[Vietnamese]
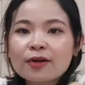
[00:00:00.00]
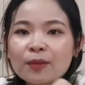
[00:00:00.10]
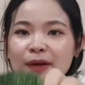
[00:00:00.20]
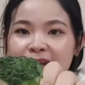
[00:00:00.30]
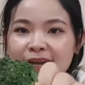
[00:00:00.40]

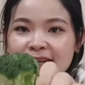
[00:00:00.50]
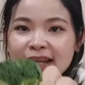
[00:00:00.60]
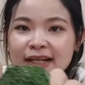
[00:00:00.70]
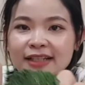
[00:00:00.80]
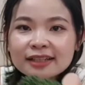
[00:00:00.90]
còn bên này
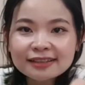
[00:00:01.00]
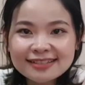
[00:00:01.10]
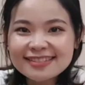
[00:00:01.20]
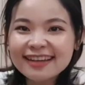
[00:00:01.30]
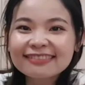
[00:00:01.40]
là nó rất
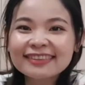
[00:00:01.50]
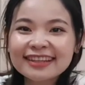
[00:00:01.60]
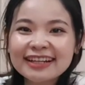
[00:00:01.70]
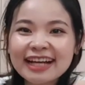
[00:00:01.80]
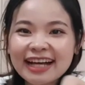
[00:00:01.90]
là xanh
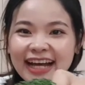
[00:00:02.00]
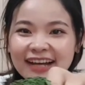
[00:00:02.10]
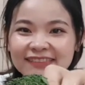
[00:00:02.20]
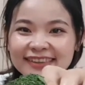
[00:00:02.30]
à,